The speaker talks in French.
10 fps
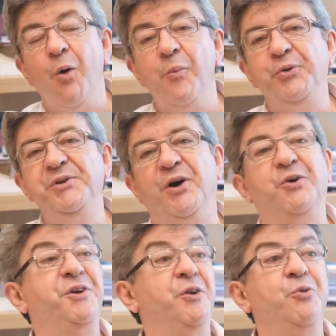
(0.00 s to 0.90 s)
on peut dire
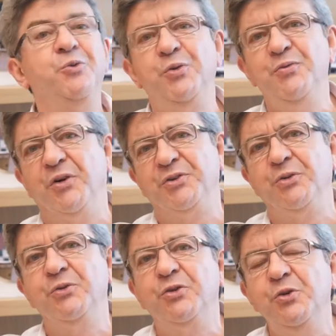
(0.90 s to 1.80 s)
que c'est une
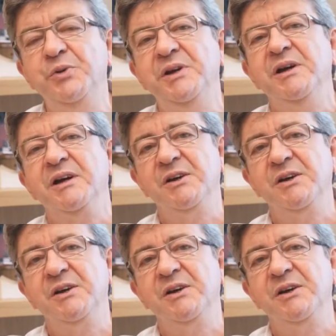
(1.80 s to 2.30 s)
subvention de celui